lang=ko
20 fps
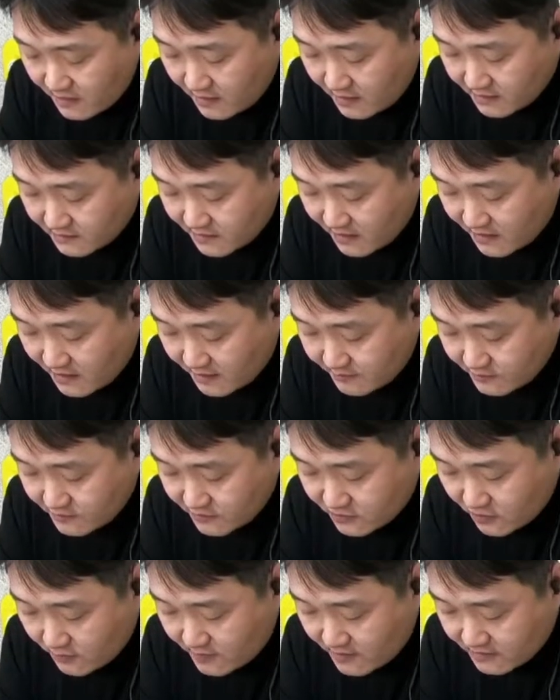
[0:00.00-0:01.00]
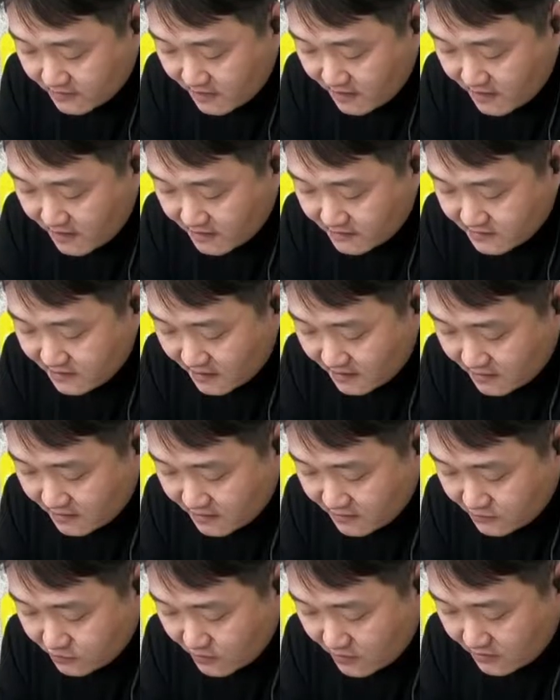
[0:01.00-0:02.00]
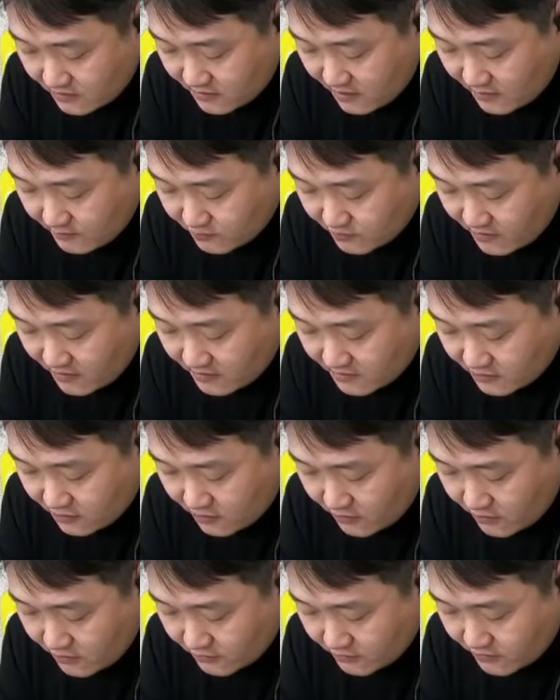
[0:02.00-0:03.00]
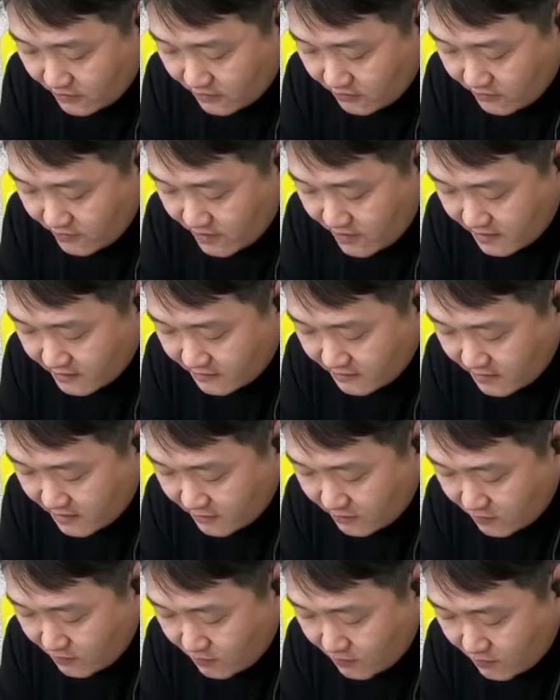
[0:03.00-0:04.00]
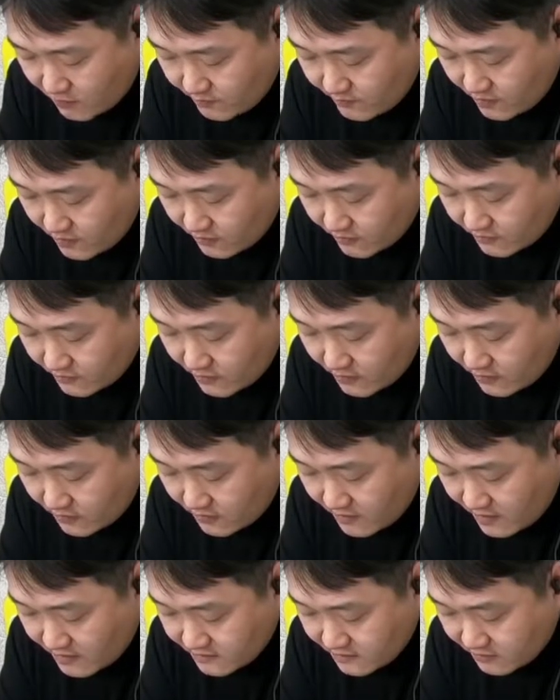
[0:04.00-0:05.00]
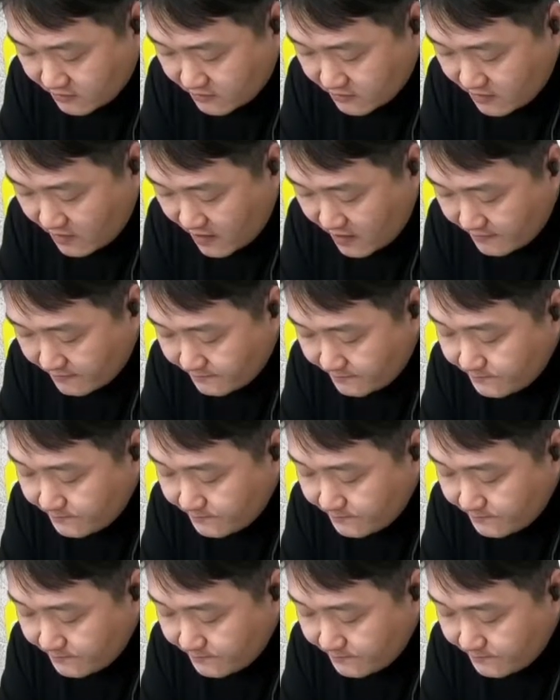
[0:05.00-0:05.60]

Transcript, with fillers: 사람은 저마다 자기 죄 때문에 처형되어야 한다고 명령하셨다.